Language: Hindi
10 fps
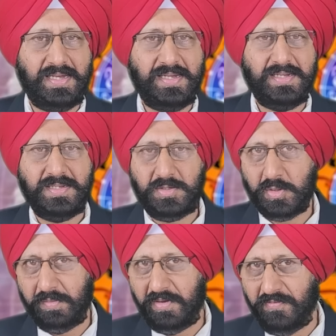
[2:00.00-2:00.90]
ग्रह हैं
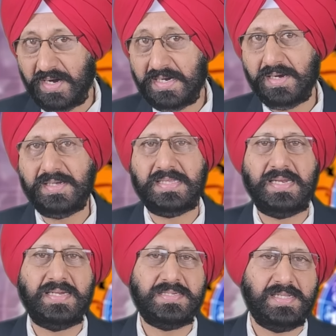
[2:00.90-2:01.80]
जो कभी वक्र
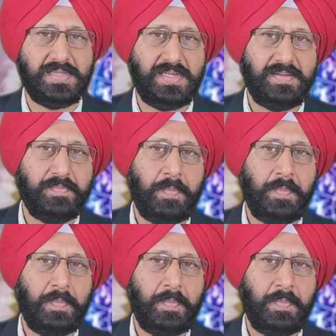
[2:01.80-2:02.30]
गति नहीं चलते